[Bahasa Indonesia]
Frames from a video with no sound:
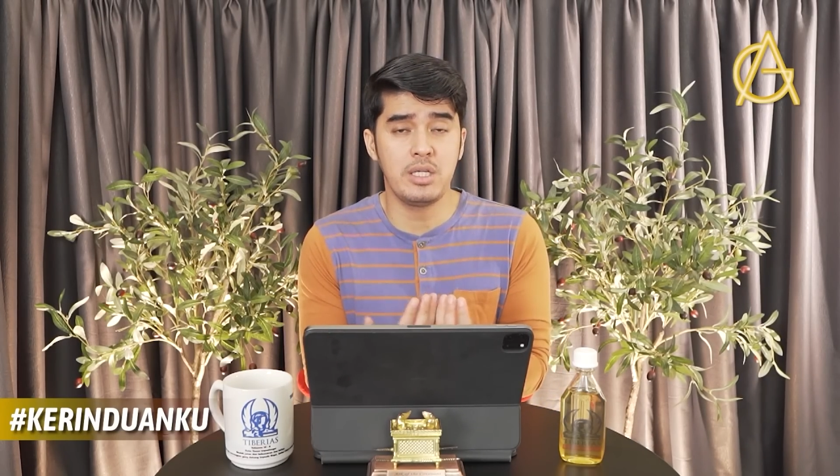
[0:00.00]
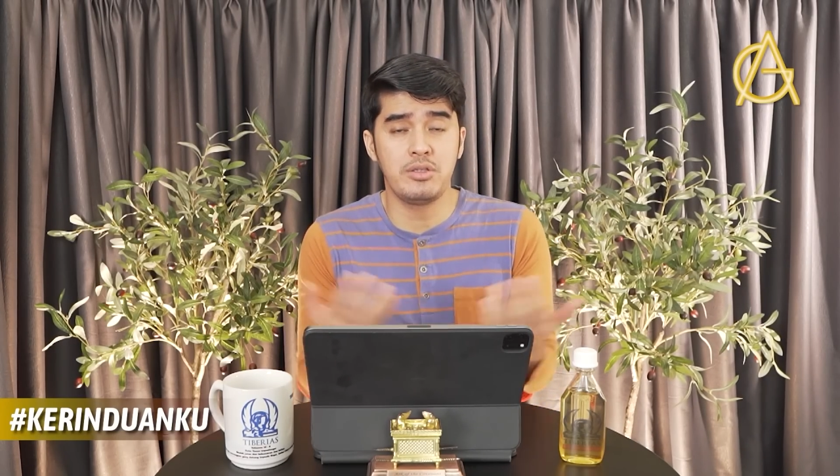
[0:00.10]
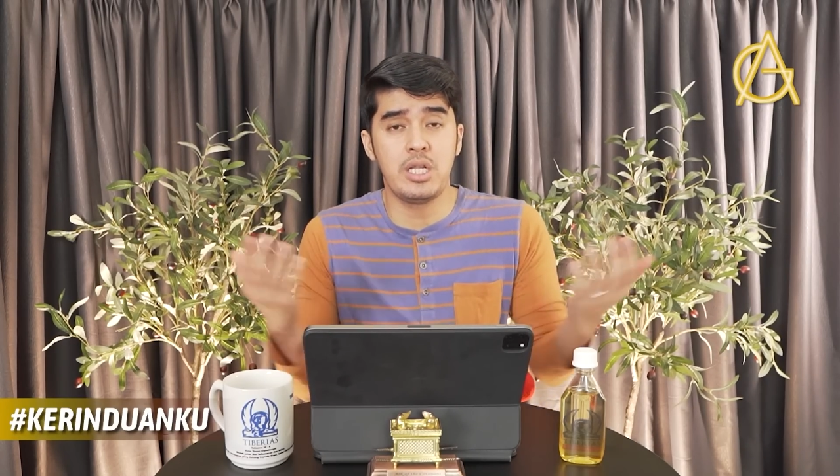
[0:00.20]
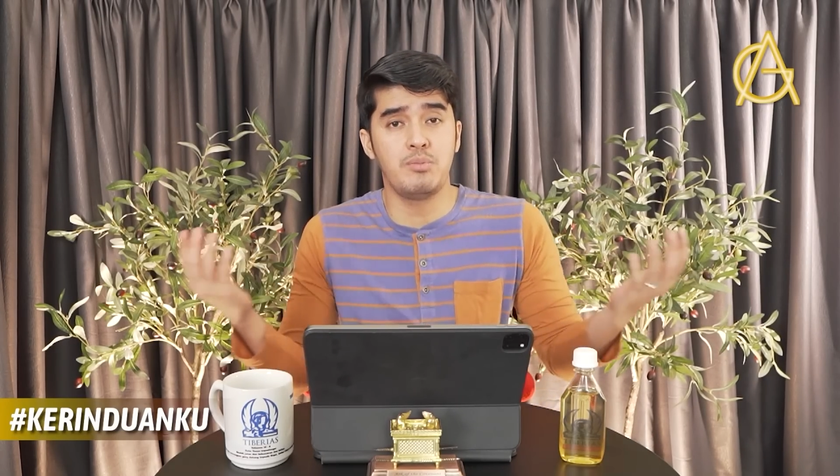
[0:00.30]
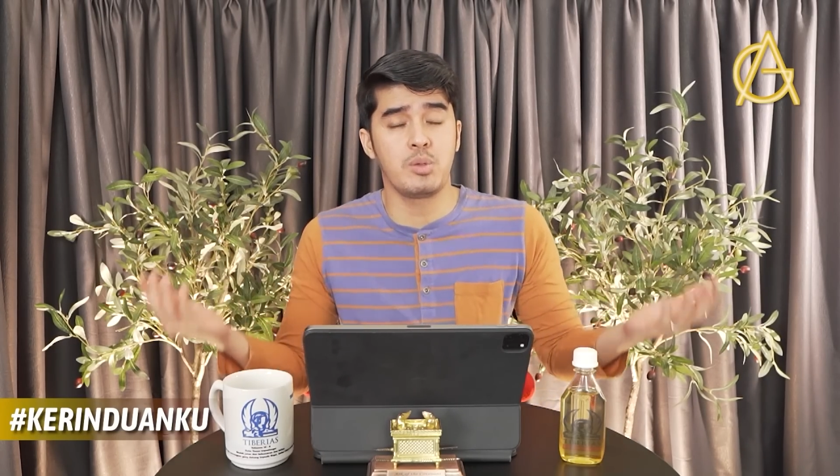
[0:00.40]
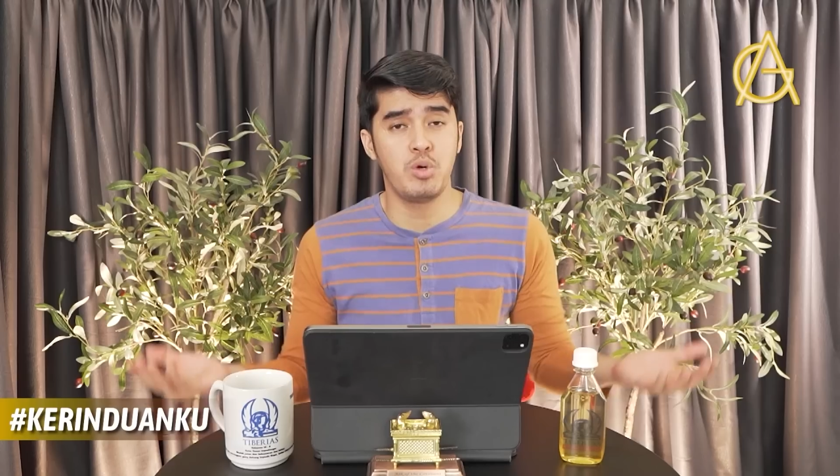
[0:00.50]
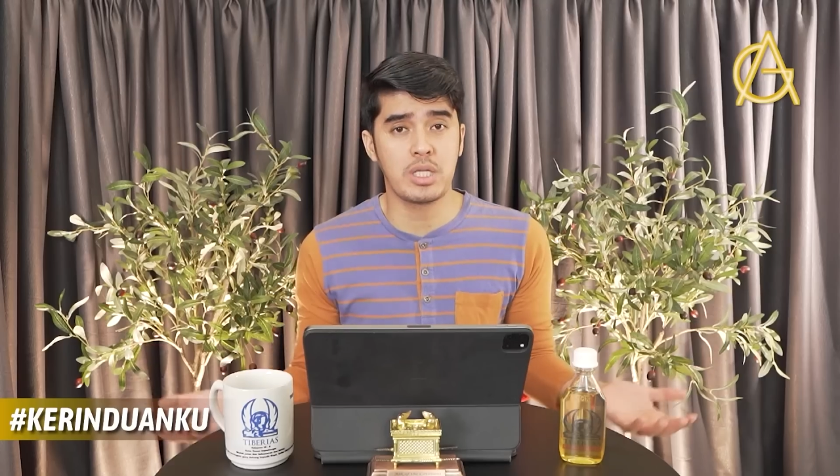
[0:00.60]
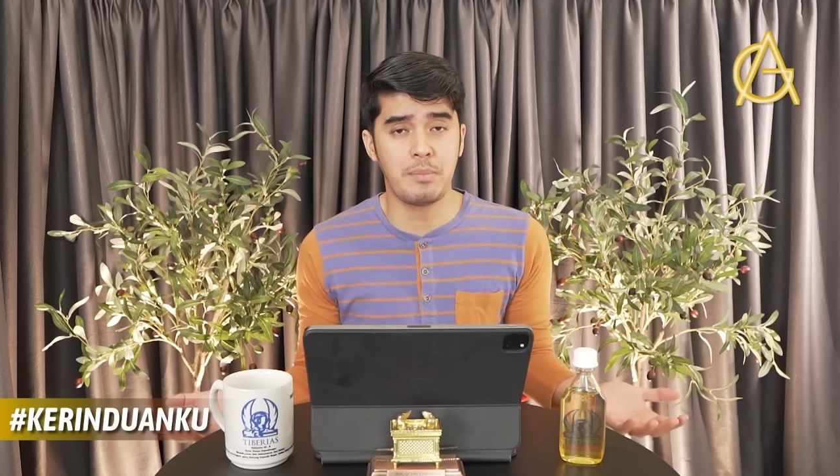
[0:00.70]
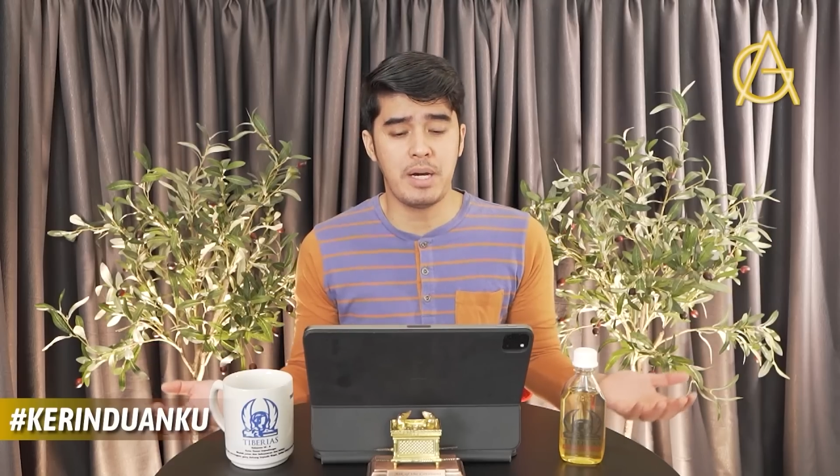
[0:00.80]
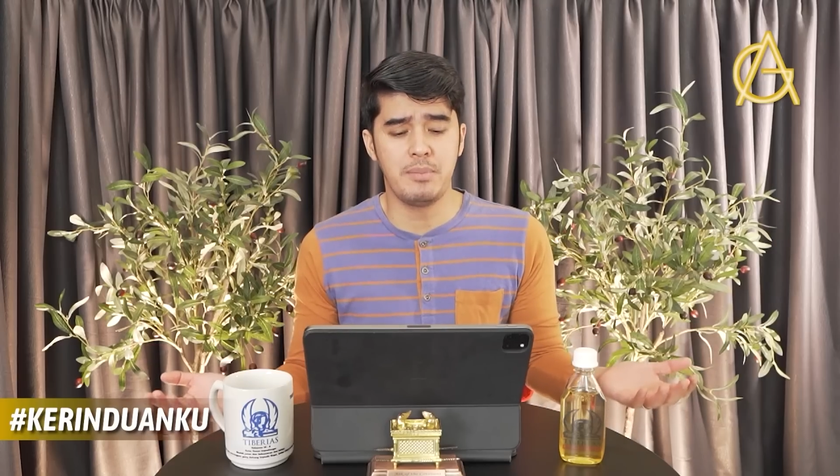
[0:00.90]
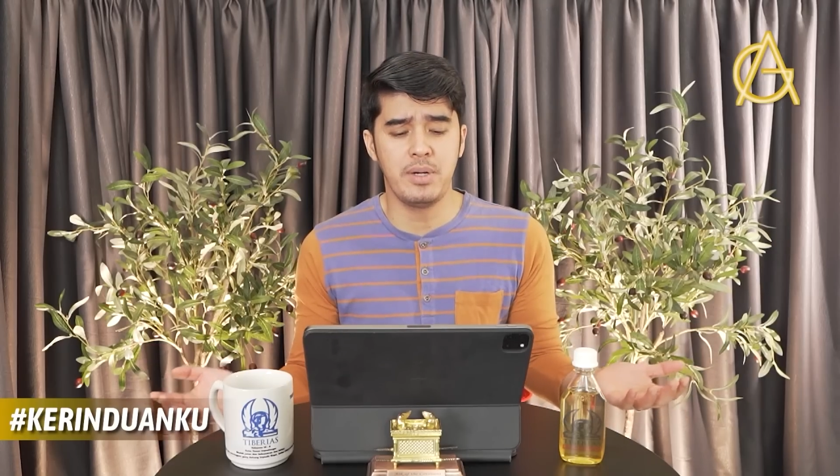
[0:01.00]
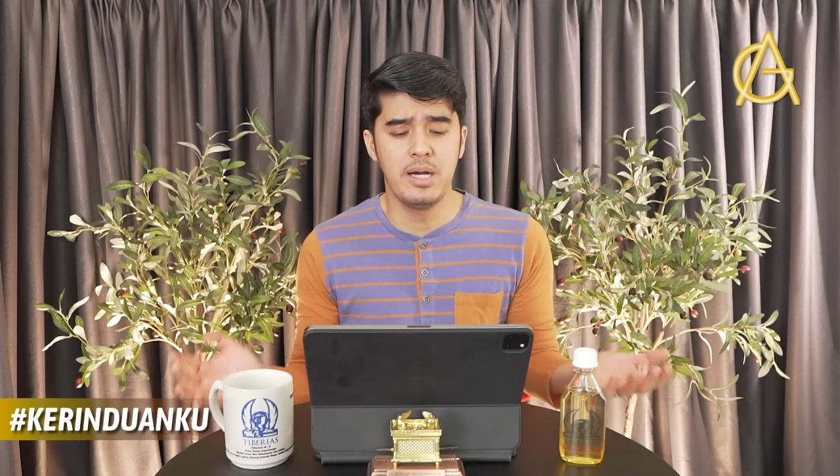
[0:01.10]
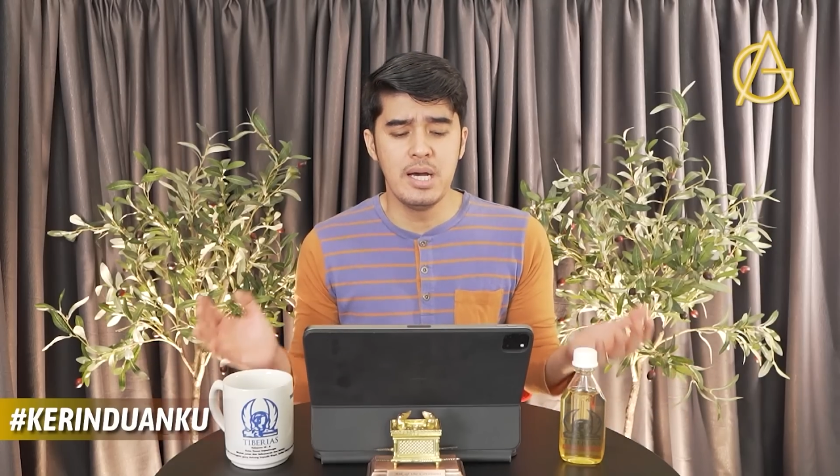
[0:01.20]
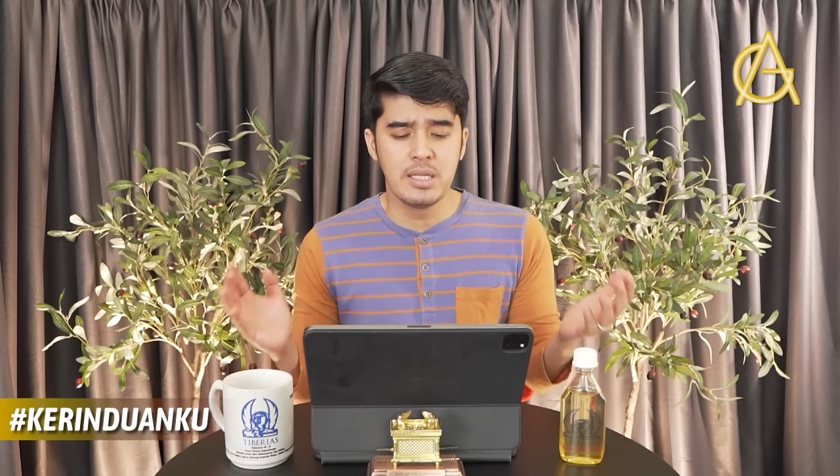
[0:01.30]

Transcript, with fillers: dan tidak berbuat apa-apa,